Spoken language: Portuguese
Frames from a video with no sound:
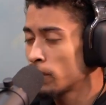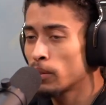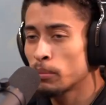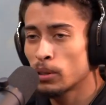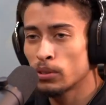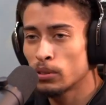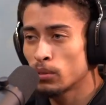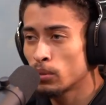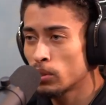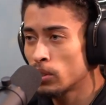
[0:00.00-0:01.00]
Aí. um bagulho que
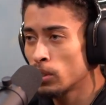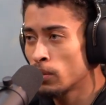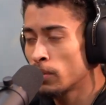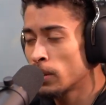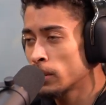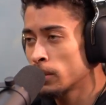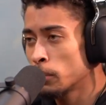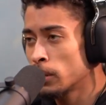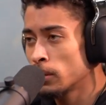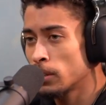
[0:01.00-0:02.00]
eu não gostei, eu vou falar
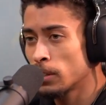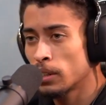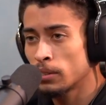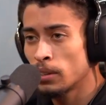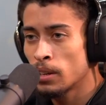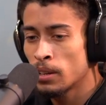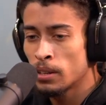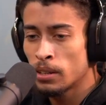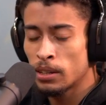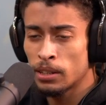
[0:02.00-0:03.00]
também, tá ligado? Só parando.